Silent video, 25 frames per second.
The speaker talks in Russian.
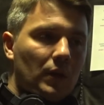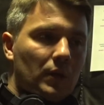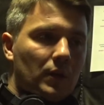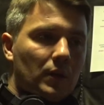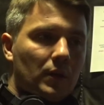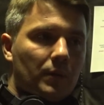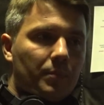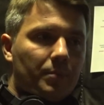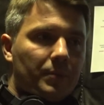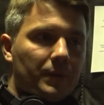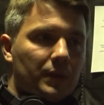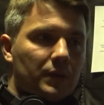
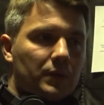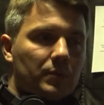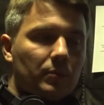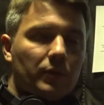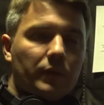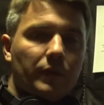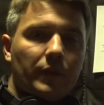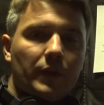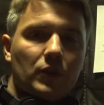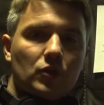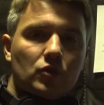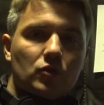э, при этом
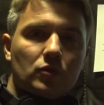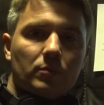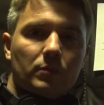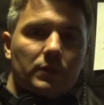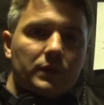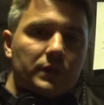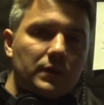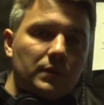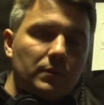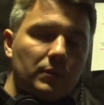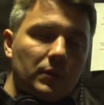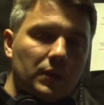говорить, что
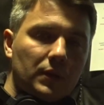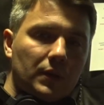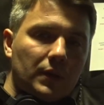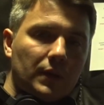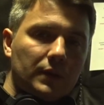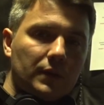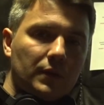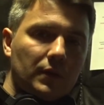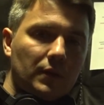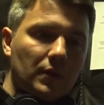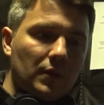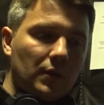Максименко
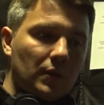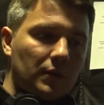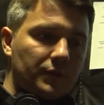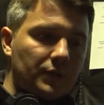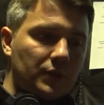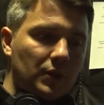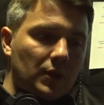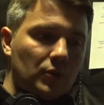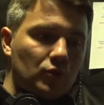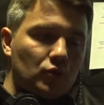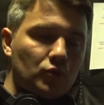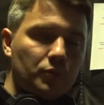отыграл
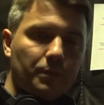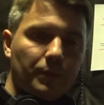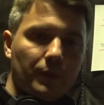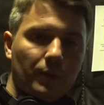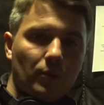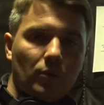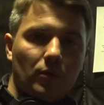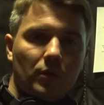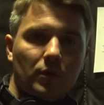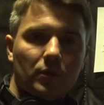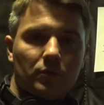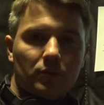встречу
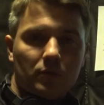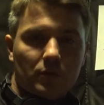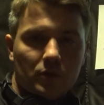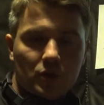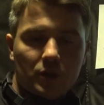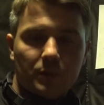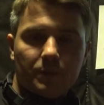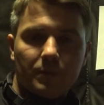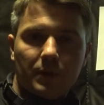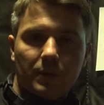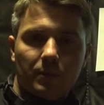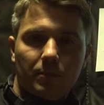плохо, но ну,
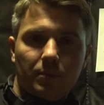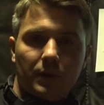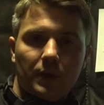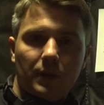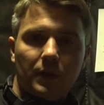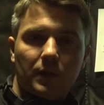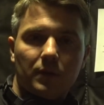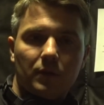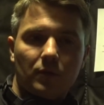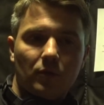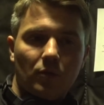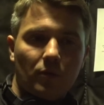ошибка ошибки
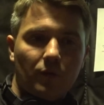были, но